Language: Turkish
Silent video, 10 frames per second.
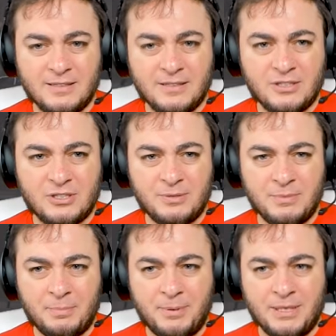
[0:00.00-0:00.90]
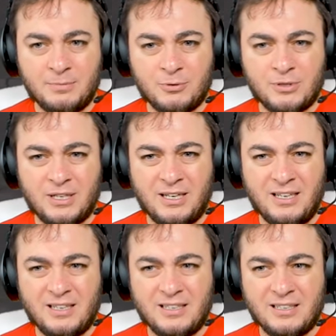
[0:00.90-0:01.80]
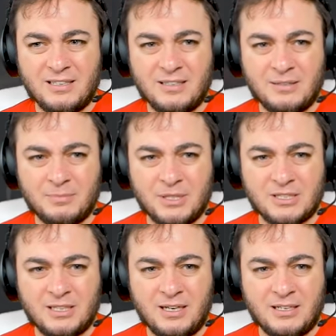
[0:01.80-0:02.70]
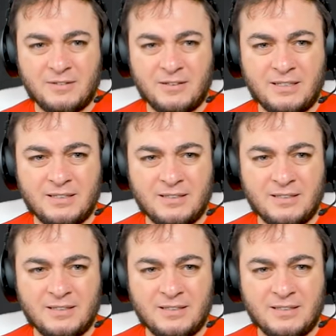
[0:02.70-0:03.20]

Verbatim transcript: Şimdi bir burada. Başka nerede var?